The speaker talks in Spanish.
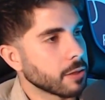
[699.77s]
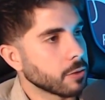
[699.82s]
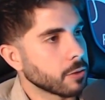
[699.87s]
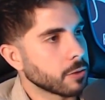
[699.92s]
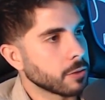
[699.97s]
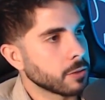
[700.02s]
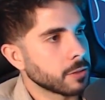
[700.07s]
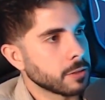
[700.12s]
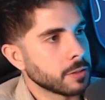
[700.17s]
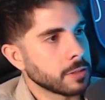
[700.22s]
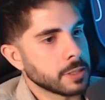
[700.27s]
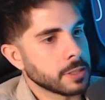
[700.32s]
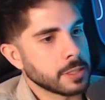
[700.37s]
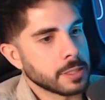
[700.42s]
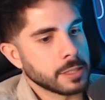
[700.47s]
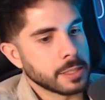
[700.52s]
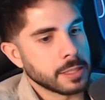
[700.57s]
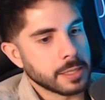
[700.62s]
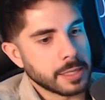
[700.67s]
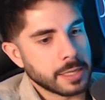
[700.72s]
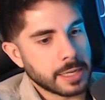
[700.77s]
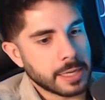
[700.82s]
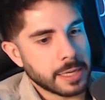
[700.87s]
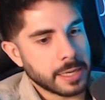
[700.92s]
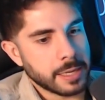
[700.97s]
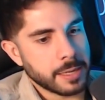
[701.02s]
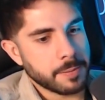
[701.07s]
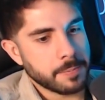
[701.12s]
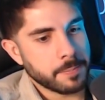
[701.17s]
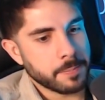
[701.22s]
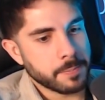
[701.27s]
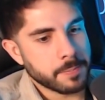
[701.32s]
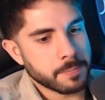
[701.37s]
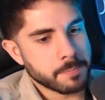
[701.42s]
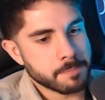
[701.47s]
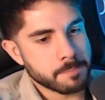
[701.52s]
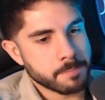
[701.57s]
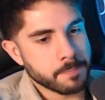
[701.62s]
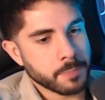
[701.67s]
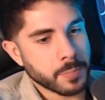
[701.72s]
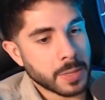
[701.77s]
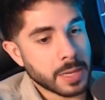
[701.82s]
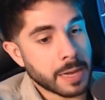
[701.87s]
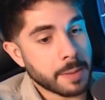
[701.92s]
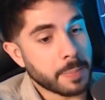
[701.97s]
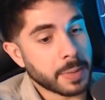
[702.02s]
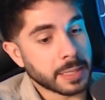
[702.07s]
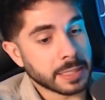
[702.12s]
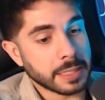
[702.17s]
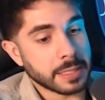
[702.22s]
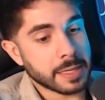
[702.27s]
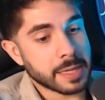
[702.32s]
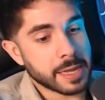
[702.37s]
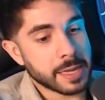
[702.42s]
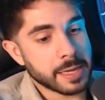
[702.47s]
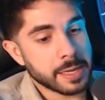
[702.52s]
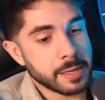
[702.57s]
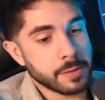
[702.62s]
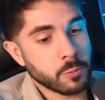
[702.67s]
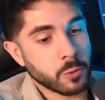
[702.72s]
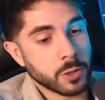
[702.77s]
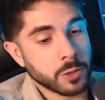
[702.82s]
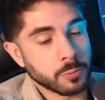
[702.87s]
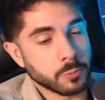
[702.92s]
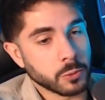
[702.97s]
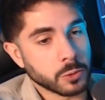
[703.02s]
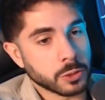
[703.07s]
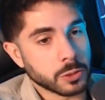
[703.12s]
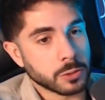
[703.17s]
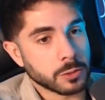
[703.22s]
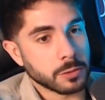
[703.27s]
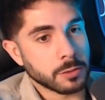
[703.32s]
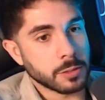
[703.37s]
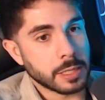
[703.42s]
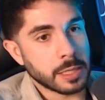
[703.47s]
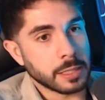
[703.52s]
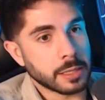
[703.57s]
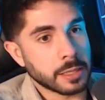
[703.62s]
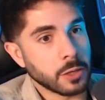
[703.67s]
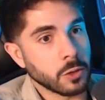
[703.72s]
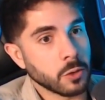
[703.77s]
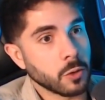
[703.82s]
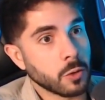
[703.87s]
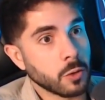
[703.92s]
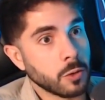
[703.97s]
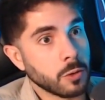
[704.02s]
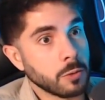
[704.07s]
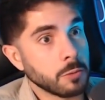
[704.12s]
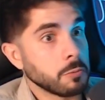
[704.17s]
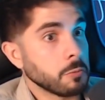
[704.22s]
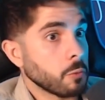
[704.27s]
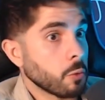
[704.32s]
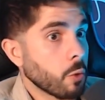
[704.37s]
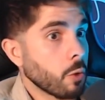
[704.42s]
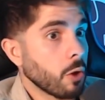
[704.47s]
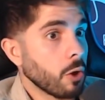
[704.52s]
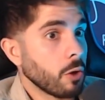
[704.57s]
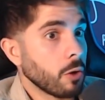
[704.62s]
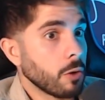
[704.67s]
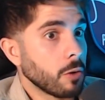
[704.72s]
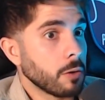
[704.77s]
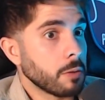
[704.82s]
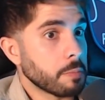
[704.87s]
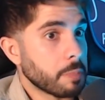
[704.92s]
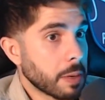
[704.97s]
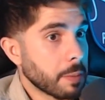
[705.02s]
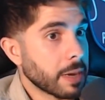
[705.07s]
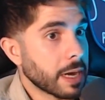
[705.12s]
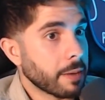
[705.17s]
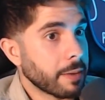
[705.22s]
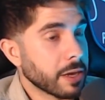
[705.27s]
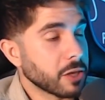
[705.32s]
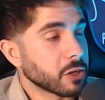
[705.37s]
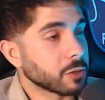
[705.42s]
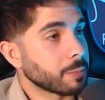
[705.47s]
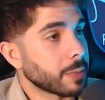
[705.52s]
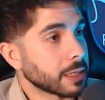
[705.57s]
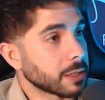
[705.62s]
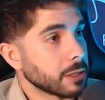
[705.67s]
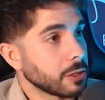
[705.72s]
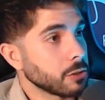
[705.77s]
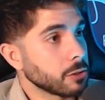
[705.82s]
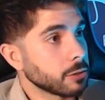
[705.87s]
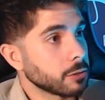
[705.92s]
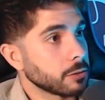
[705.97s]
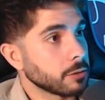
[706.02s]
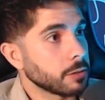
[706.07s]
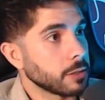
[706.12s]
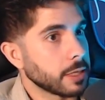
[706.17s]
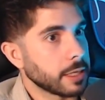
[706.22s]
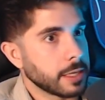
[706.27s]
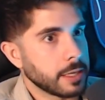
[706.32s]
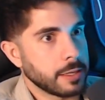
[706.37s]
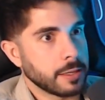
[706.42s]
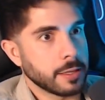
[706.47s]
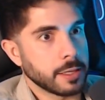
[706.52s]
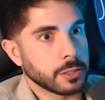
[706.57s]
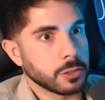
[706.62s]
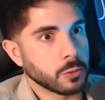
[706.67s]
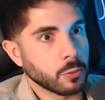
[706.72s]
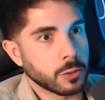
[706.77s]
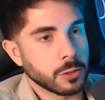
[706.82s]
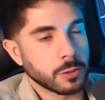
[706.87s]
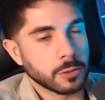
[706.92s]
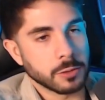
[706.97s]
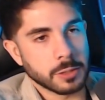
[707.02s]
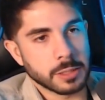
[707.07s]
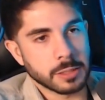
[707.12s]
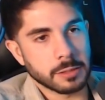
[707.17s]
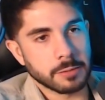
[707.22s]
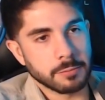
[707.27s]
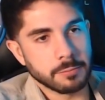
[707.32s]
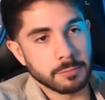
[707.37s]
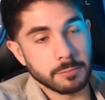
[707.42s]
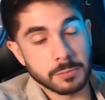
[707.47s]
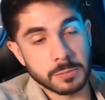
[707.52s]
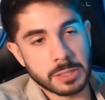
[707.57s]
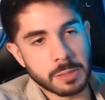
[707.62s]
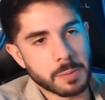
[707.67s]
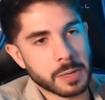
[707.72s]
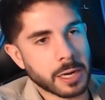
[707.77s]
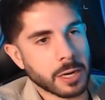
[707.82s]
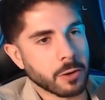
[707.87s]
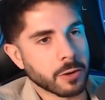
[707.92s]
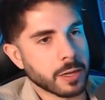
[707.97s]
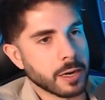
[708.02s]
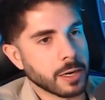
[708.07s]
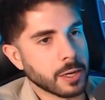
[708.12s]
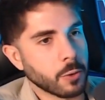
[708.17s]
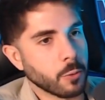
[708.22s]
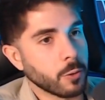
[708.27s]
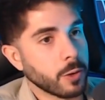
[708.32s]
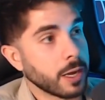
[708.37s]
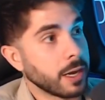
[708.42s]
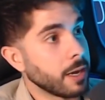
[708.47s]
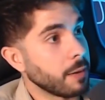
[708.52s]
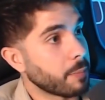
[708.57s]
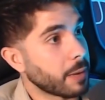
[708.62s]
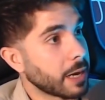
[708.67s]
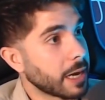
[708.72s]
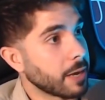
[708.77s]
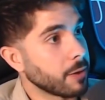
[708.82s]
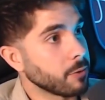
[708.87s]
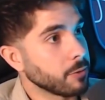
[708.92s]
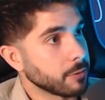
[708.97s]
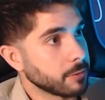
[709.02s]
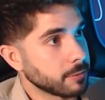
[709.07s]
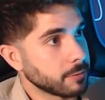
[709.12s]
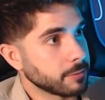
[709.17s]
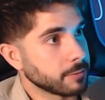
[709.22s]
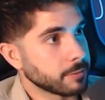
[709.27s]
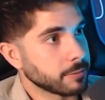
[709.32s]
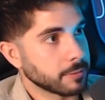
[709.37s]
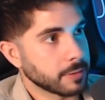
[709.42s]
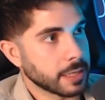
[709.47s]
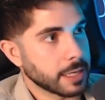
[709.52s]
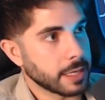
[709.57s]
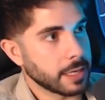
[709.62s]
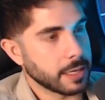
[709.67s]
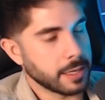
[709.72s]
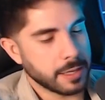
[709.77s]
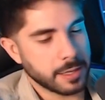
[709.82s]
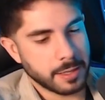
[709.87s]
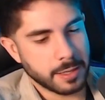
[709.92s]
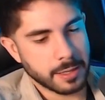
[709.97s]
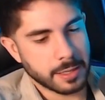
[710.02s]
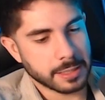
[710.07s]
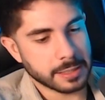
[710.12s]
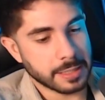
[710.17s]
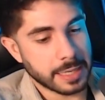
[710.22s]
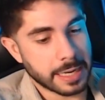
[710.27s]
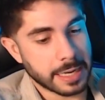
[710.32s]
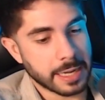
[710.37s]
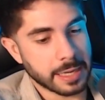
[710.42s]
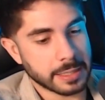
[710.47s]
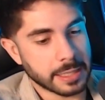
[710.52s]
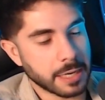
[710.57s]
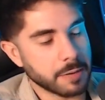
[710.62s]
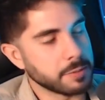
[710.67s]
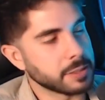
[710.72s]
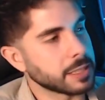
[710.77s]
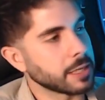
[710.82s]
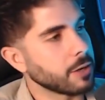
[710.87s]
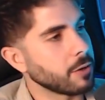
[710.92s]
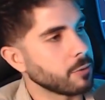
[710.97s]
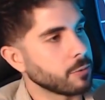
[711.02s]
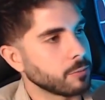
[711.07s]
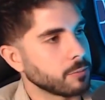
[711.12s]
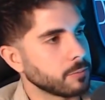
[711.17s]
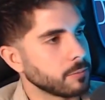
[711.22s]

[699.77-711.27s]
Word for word: ¿no? Em, a partir de ahí, bueno, pues eh, tengo juego en primera varios partidos. de hecho, bueno, siempre recordar que jugué en el Palau, que era televisado.